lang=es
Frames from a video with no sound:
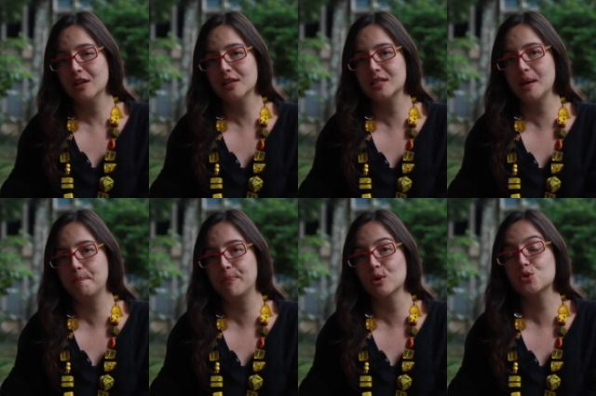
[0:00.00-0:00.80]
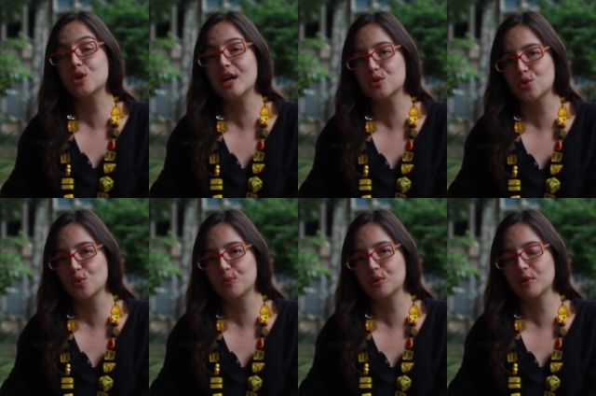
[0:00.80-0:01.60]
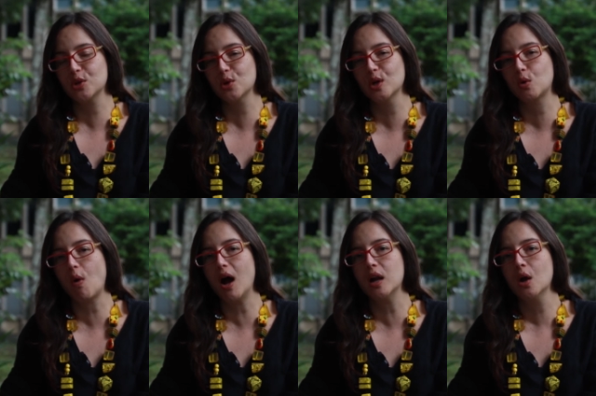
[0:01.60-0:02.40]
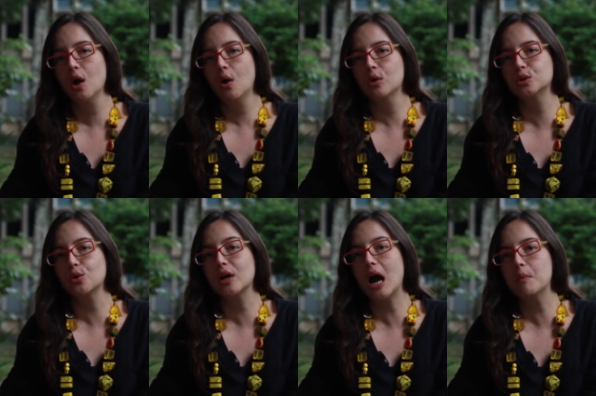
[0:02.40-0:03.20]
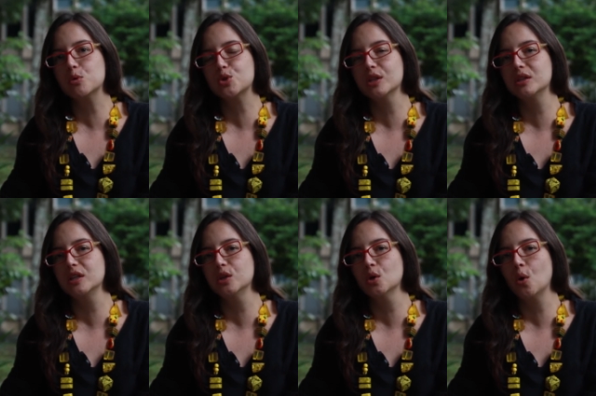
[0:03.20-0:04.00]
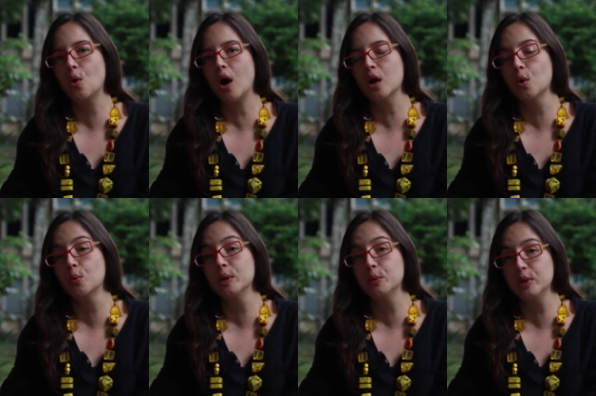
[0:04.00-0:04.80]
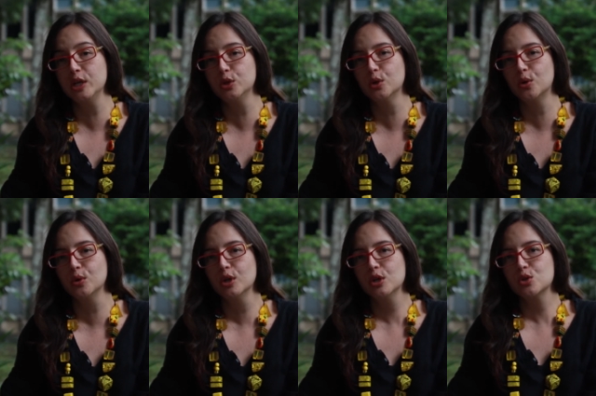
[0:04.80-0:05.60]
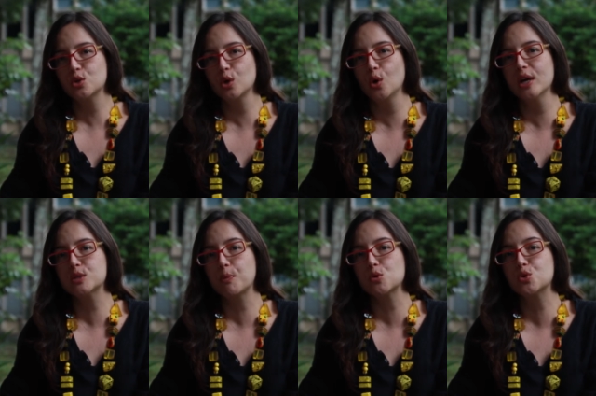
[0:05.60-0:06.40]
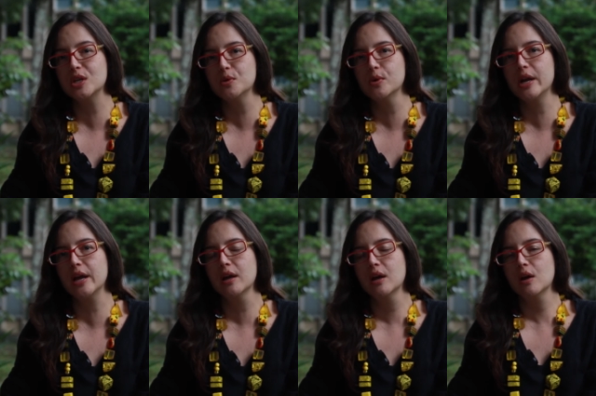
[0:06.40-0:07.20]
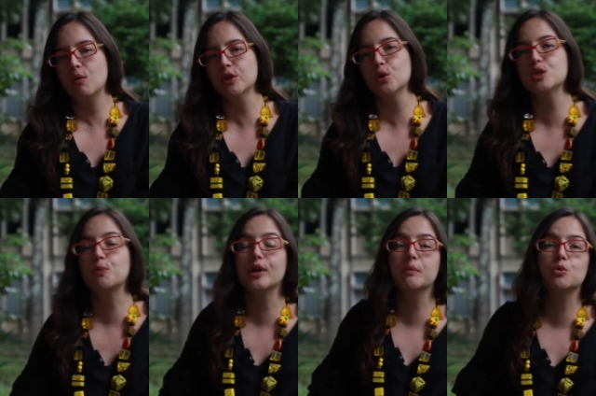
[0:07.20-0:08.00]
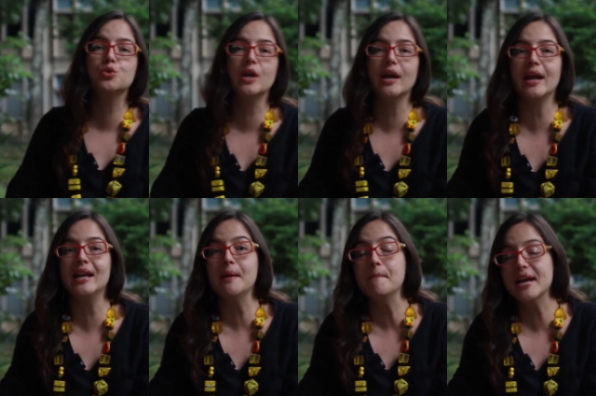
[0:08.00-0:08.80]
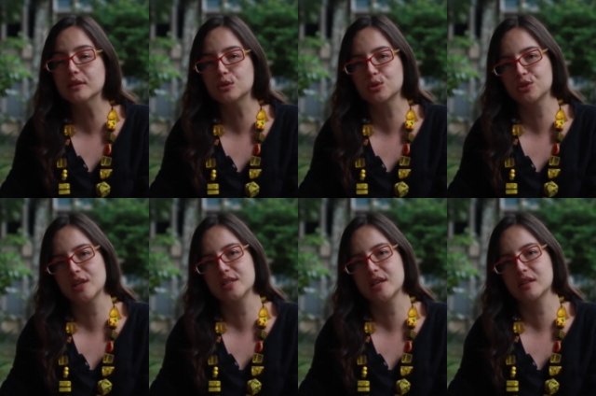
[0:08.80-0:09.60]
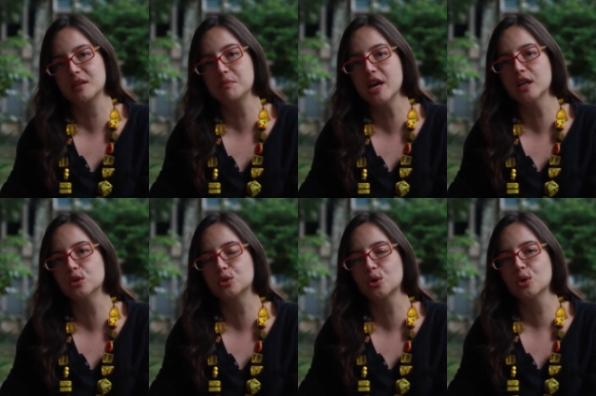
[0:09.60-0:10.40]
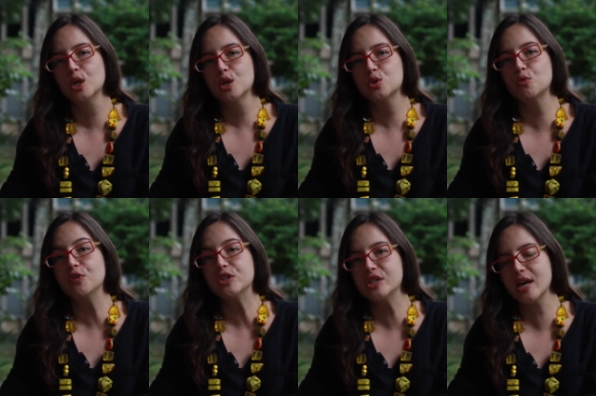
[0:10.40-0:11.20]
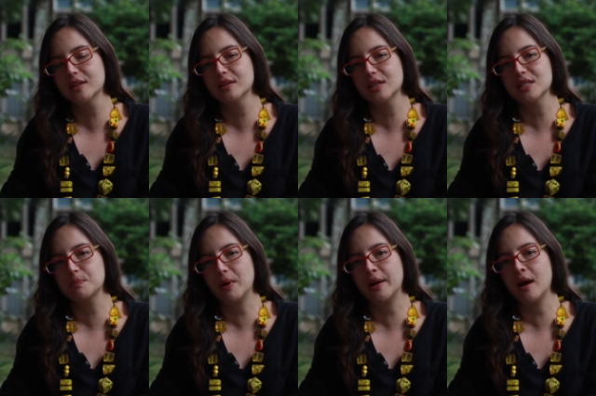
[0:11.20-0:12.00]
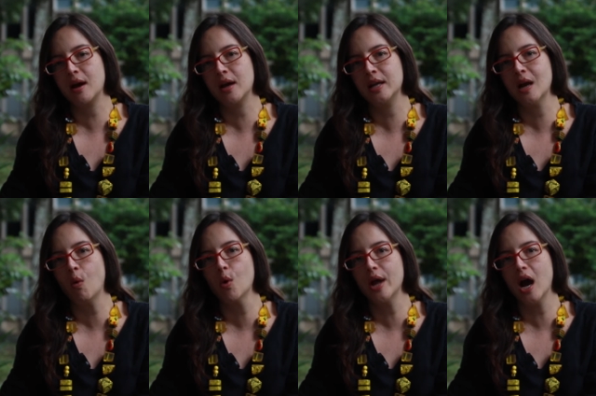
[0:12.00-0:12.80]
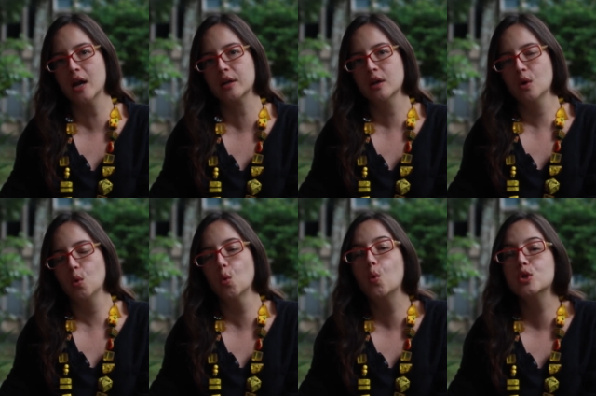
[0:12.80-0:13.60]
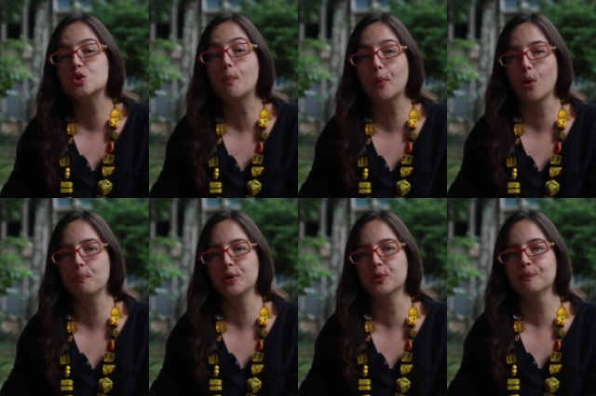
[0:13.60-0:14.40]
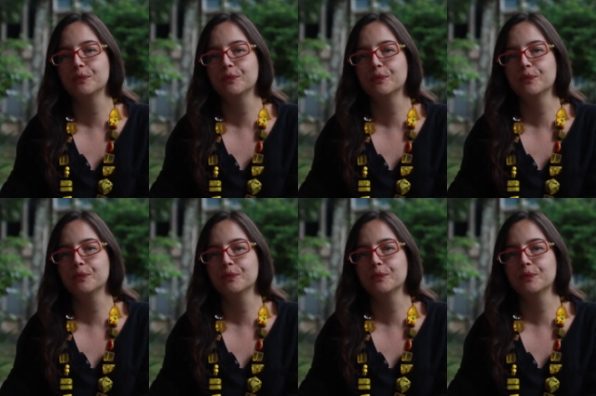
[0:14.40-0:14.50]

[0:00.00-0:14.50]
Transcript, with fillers: ese proceso por medio del cual otorgamos sentido a lo vivido, solo es posible cuando disponemos de elementos de discernimiento suficientes para elaborar un juicio propio.